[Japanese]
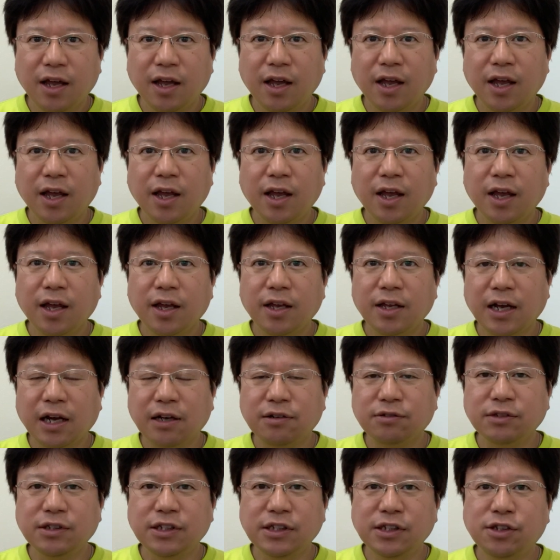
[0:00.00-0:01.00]
えー、
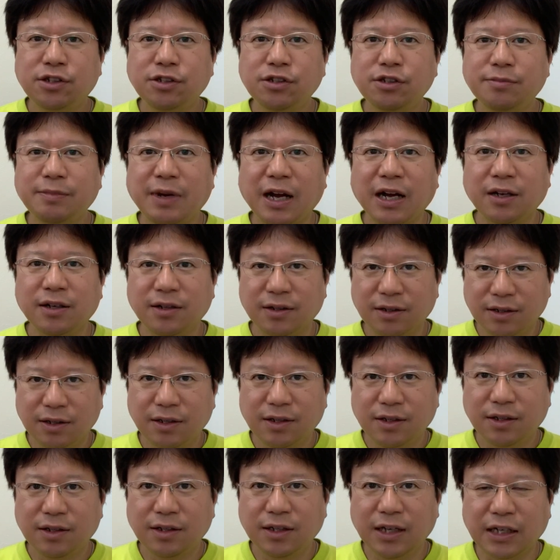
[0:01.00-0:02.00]
約20万
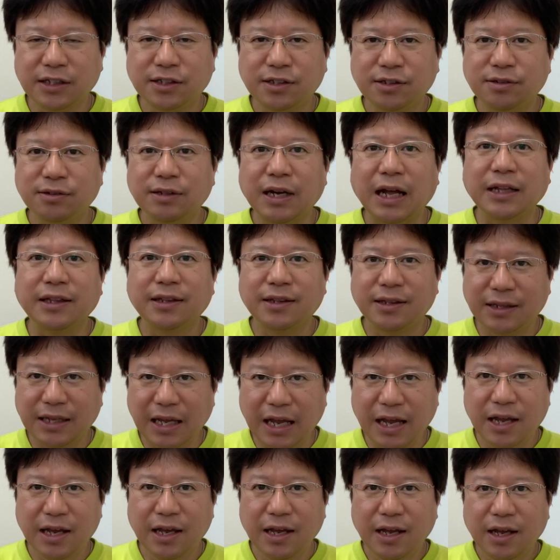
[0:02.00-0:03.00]
安くなっ
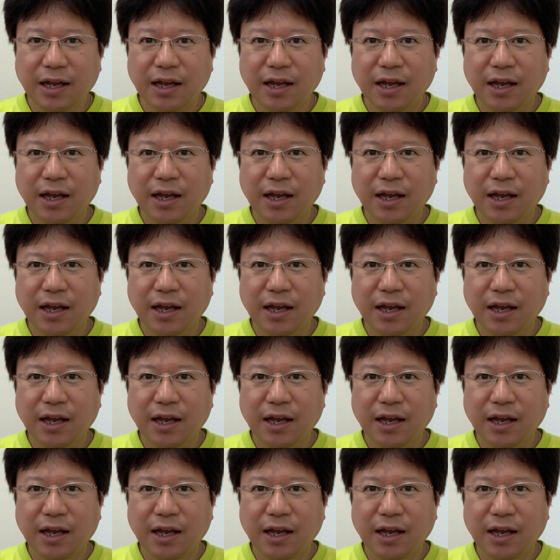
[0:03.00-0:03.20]
て、